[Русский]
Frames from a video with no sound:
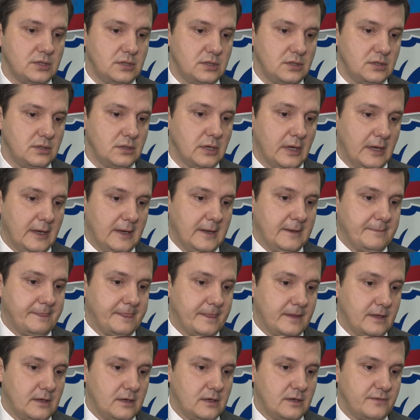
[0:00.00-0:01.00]
И
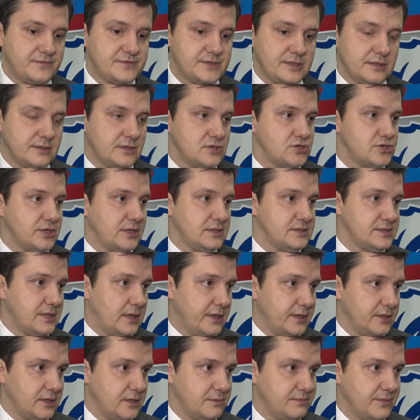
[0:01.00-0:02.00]
все наши
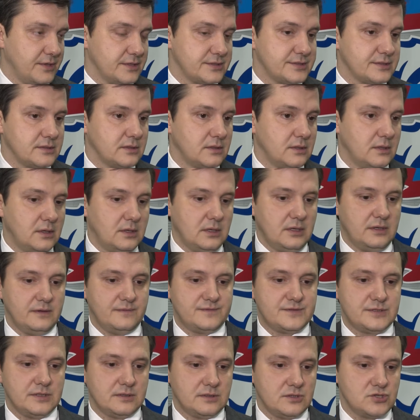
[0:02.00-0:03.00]
отделения местные, и
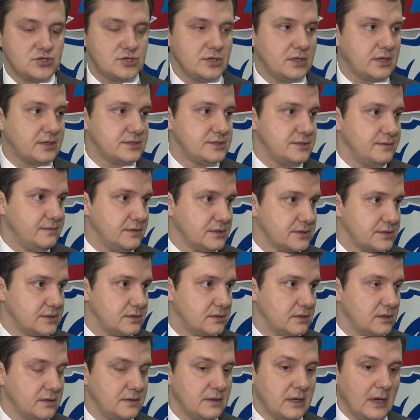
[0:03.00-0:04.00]
все наши
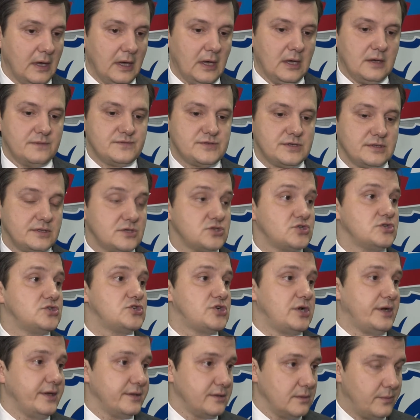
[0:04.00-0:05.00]
активисты, и все наши
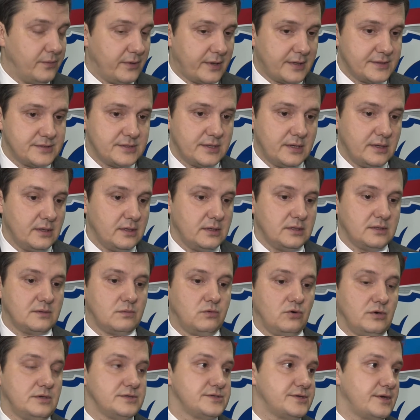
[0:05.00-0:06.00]
члены партии
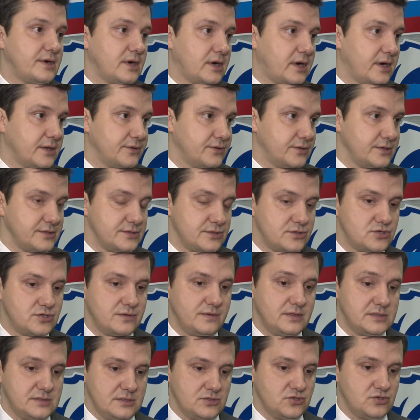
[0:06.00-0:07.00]
его более 40 тысяч,
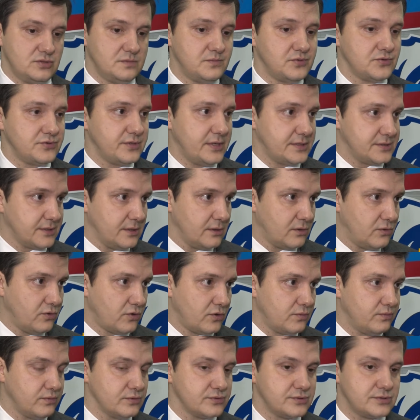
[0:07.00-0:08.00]
весь наш депутатский
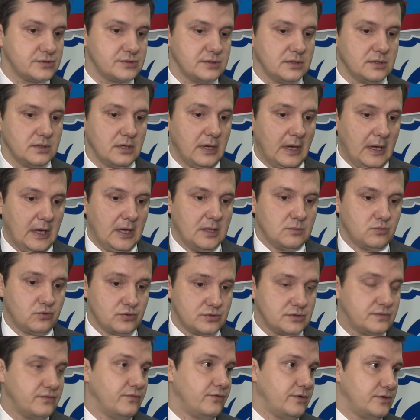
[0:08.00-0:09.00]
корпус э,
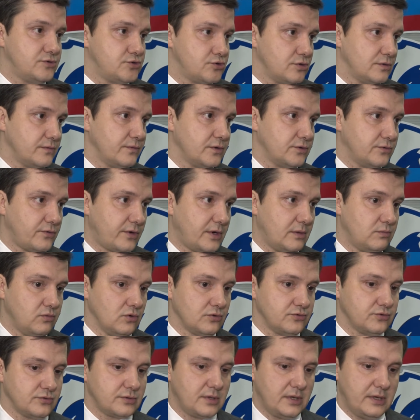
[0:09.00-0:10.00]
будет вовлечен в эту
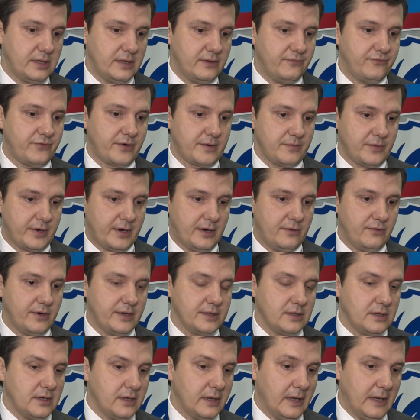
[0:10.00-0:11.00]
работу для
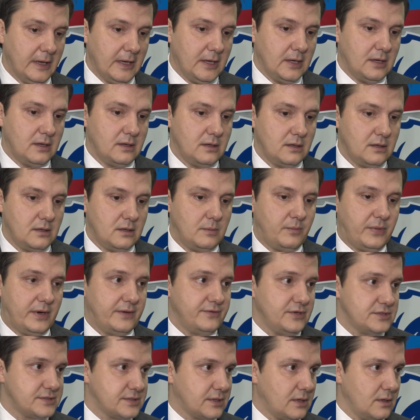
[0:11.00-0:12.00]
формирования э,
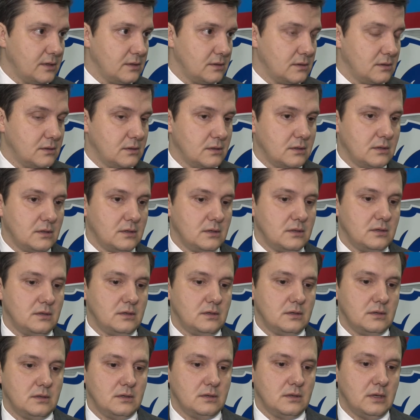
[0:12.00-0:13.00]
повестки,
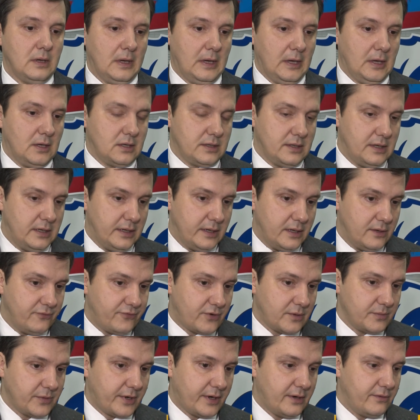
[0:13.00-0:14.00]
э,
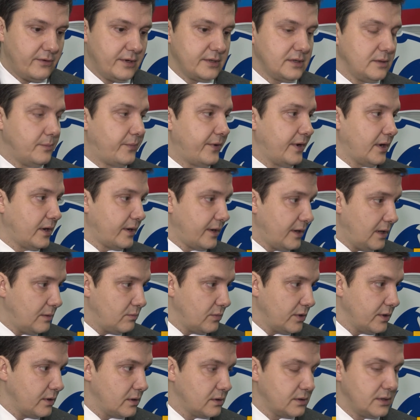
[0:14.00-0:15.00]
для формирования
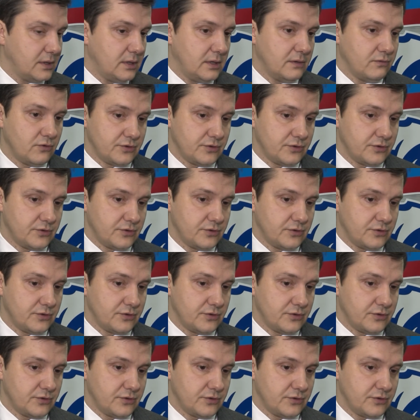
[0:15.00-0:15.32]
программы.